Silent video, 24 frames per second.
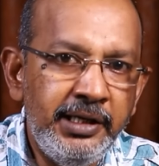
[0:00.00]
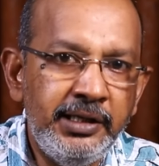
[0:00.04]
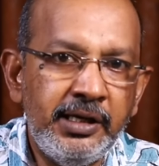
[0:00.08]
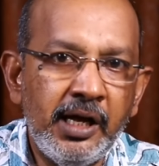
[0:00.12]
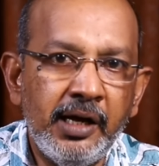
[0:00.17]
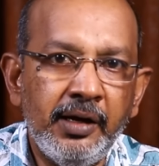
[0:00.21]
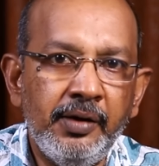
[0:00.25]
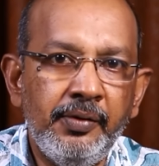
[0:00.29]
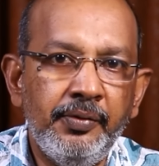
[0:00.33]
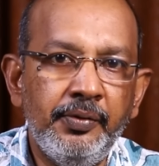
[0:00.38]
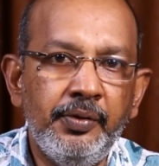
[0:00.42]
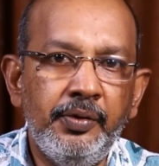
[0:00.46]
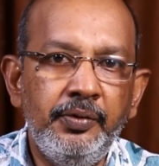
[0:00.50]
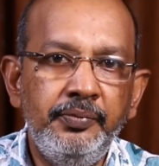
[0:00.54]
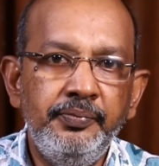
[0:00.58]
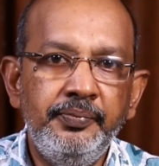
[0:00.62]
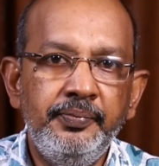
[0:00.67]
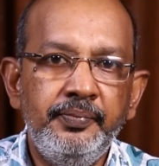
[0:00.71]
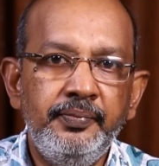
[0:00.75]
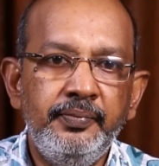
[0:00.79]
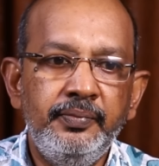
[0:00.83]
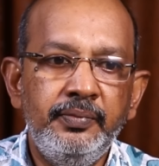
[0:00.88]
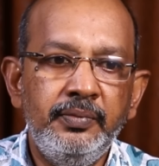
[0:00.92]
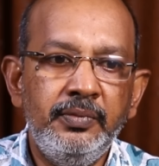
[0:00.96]
வாங்கிட்டாங்க அவங்க
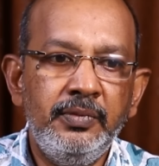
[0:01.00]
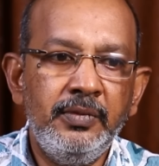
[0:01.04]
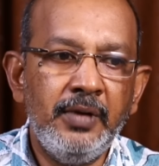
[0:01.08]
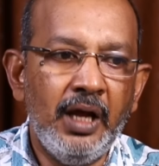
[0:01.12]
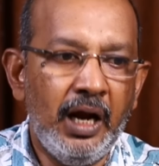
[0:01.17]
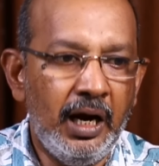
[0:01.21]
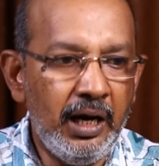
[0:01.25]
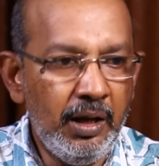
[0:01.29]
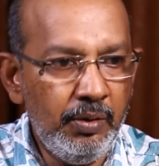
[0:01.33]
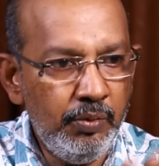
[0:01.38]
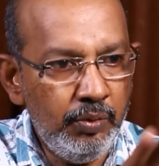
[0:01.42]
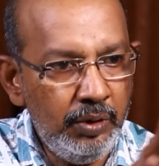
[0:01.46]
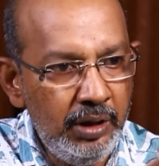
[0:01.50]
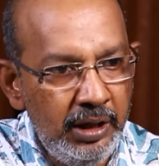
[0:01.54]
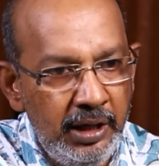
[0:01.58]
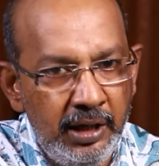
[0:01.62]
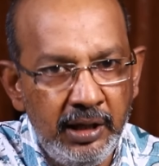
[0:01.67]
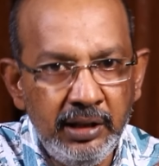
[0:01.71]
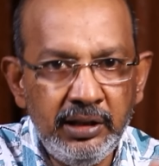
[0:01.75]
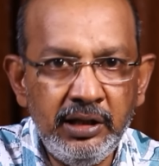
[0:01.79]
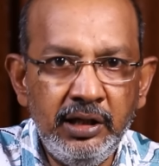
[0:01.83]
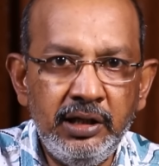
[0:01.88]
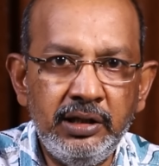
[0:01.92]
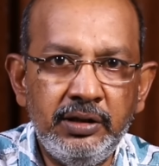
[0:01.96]
ஆனால் உள்ளே
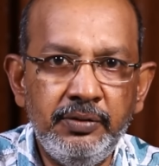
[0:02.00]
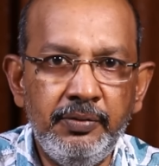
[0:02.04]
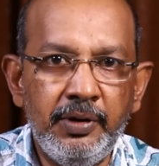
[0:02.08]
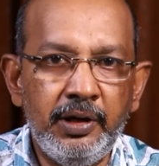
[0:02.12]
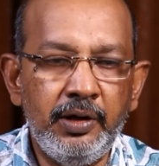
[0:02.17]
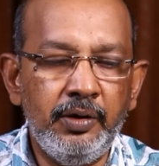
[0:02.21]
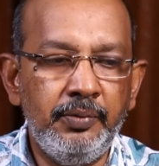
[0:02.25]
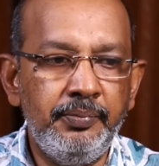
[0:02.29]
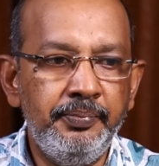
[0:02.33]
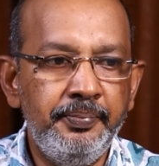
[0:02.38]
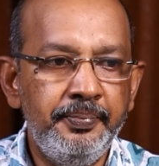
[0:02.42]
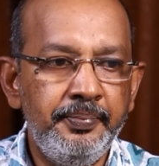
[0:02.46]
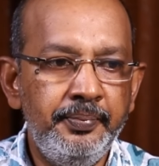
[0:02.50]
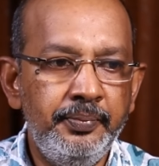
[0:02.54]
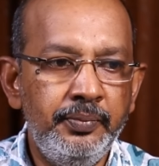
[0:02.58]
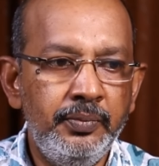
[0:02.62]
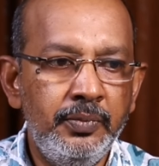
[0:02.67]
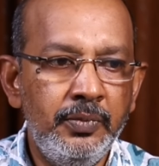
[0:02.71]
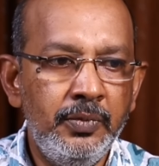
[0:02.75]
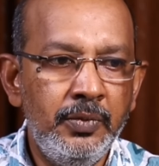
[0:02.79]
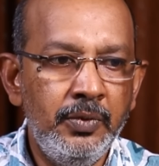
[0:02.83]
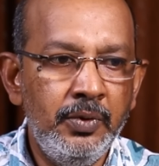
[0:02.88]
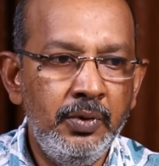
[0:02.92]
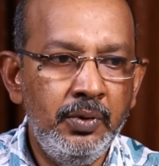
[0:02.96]
எடுத்துக்கிறது வேறு
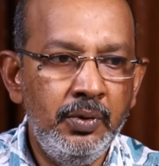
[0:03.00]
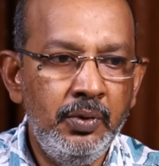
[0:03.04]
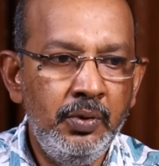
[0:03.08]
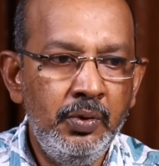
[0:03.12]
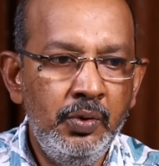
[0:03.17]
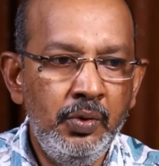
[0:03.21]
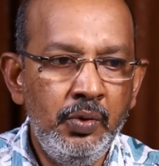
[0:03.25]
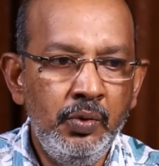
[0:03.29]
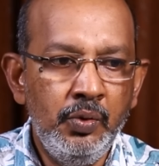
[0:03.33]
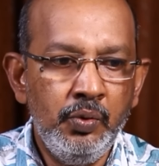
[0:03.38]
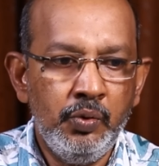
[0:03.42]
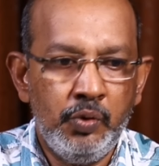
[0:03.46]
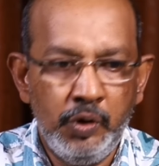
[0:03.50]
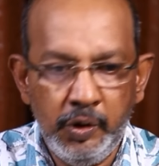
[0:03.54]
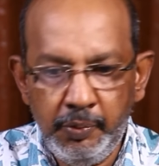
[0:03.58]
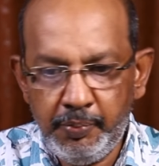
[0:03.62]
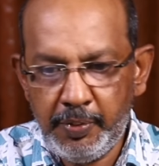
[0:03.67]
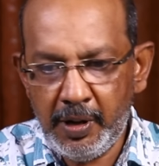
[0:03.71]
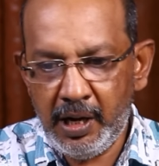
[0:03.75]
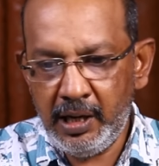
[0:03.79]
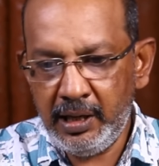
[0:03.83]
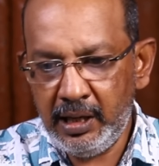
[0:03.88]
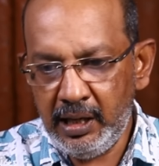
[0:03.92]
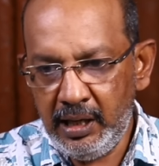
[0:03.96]

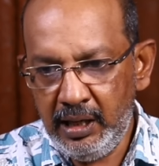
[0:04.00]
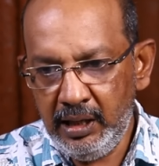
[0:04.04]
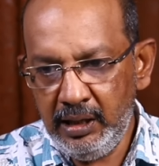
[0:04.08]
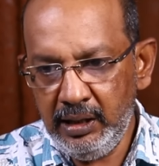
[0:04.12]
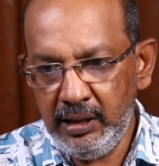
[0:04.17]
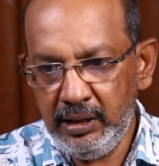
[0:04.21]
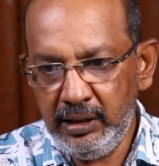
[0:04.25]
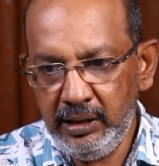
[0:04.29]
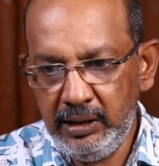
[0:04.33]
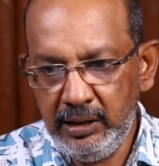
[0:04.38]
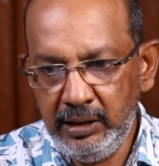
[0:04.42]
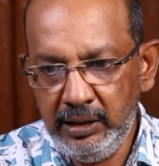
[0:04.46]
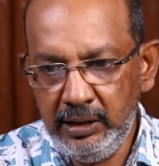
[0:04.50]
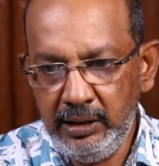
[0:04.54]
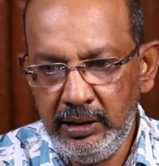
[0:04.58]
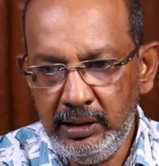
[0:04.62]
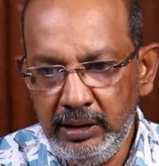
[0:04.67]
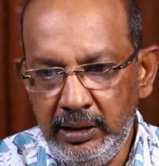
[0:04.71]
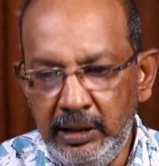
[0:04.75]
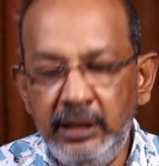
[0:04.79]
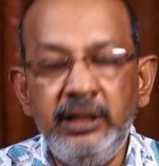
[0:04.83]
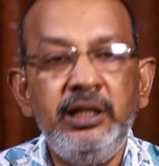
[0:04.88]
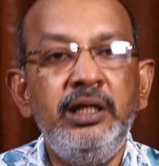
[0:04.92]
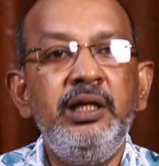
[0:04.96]
குறிப்பாக
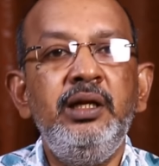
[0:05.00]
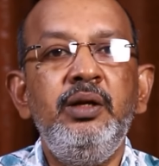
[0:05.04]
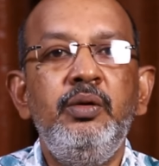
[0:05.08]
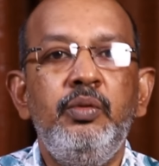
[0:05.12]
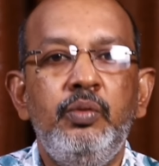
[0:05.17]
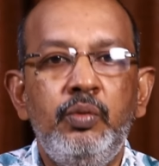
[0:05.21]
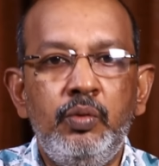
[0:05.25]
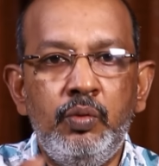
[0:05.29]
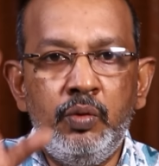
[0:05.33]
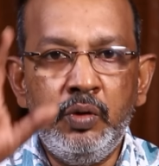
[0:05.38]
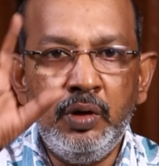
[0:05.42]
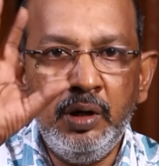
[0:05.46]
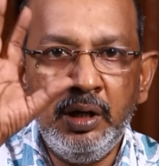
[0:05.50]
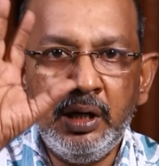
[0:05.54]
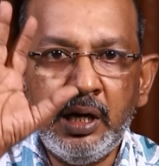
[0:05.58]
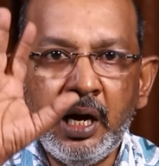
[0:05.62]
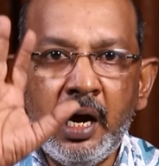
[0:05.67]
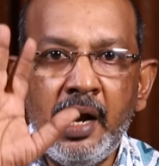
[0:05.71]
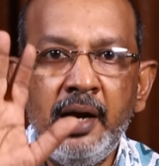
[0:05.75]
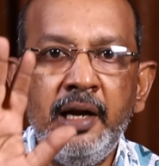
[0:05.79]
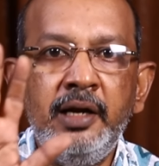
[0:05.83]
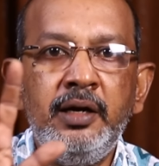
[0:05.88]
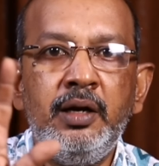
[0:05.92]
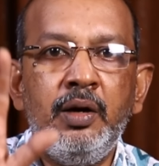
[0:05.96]
இதில் ஒரு
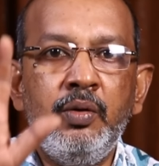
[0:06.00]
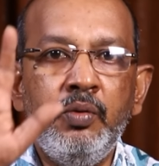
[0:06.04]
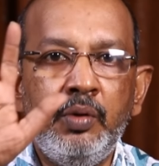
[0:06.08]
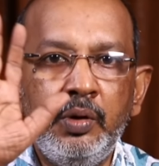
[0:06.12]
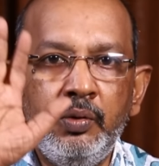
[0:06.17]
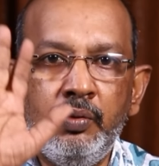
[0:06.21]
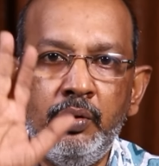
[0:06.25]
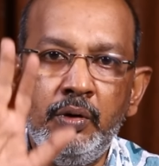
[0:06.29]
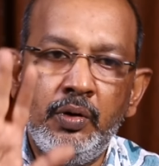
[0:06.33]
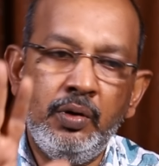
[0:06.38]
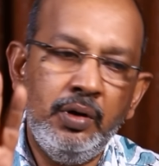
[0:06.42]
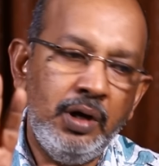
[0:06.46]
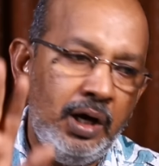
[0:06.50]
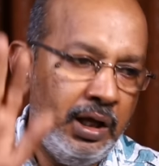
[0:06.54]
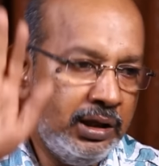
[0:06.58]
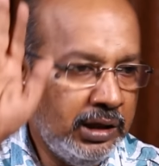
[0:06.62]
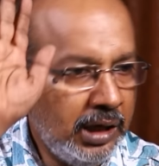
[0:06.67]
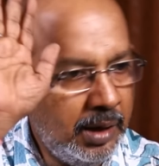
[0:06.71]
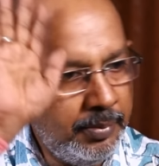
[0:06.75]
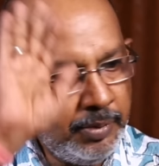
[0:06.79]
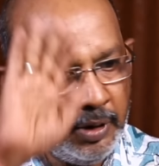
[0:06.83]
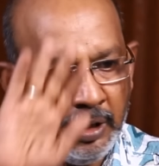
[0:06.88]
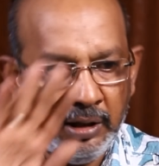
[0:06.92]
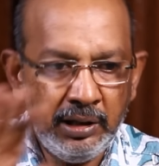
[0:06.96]
காலண்டர் ஒன்று வரும்
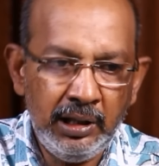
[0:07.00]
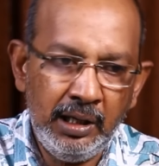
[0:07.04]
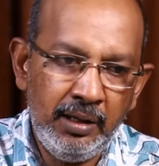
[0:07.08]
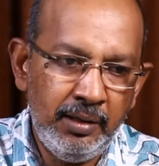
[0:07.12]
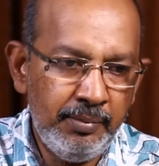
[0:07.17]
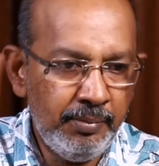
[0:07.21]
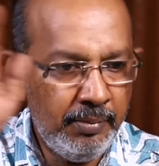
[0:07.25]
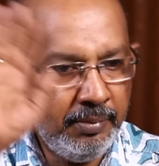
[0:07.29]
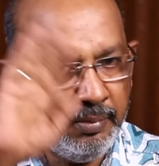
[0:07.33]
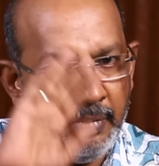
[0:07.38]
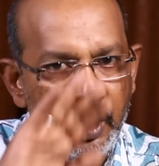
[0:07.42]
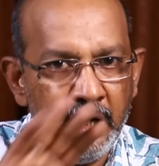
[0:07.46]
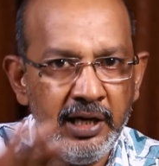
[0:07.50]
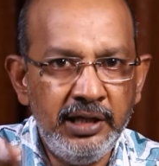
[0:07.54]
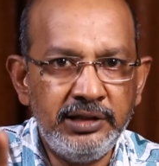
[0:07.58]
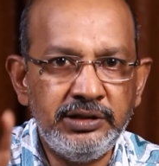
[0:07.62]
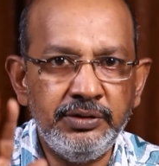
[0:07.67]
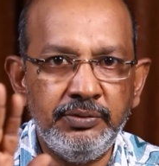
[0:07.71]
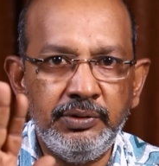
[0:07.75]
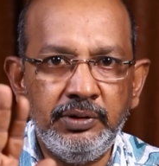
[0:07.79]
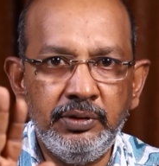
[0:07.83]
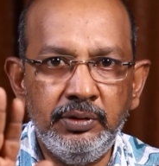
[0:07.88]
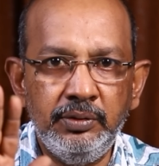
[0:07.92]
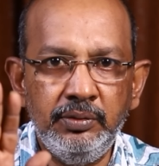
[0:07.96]
அதுக்கப்புறம் அதெல்லாம்
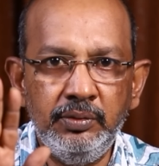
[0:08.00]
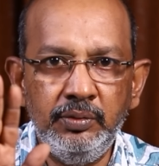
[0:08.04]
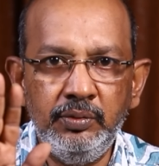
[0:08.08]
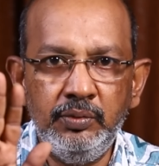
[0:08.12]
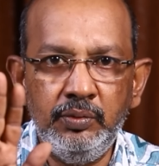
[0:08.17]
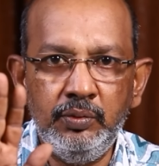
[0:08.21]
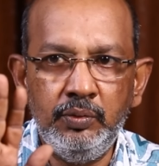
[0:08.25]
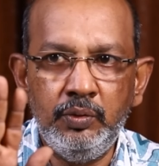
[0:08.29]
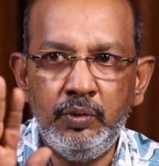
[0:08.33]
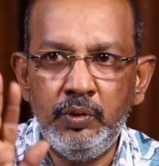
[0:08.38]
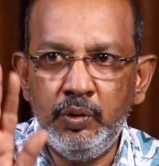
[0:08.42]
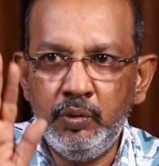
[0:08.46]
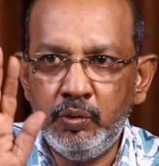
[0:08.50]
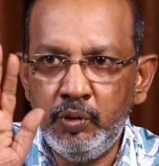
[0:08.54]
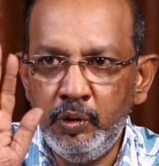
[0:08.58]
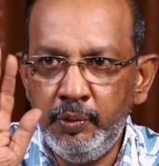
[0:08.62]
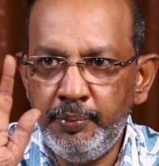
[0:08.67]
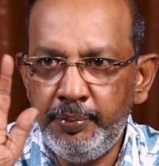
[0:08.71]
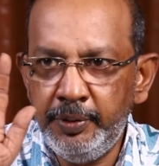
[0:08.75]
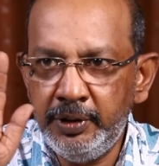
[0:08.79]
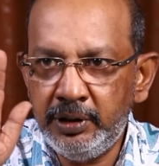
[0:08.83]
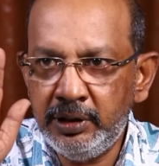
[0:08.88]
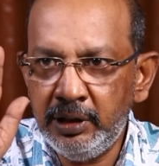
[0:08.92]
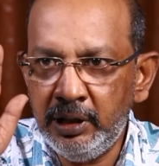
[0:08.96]
மாறிடுச்சு வந்து ஒரு
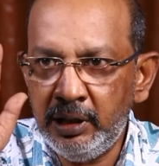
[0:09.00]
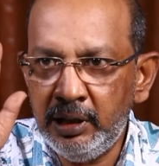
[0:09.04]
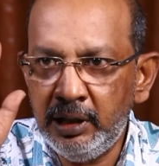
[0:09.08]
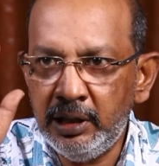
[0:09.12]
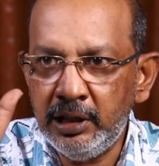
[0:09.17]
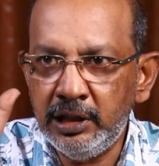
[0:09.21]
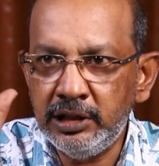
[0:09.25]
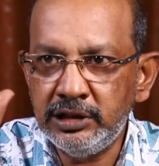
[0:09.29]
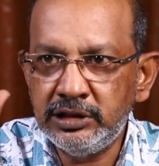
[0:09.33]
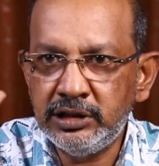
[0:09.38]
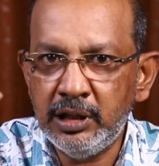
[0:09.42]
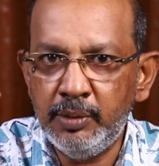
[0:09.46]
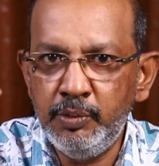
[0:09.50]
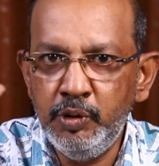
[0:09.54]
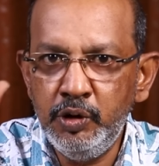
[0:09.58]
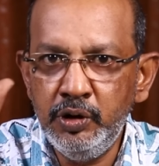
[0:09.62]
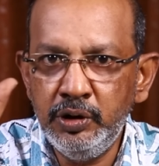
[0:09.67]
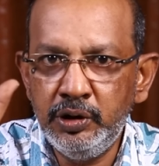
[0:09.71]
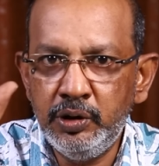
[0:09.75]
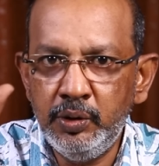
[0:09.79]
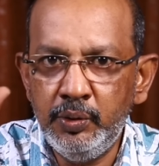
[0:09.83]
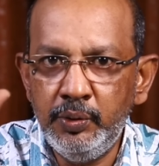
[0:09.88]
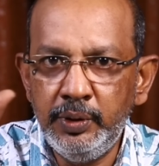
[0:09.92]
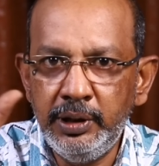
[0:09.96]
குறிப்பிட்ட
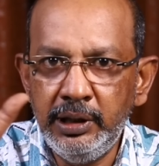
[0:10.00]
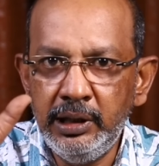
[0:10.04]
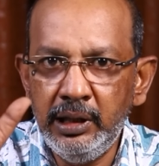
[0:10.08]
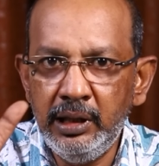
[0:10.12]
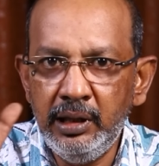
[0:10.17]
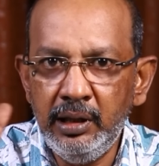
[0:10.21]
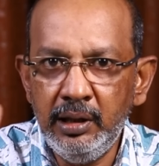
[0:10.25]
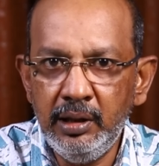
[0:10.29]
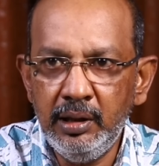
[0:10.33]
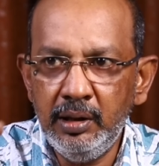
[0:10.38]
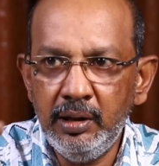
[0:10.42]
சமூகத்தினுடைய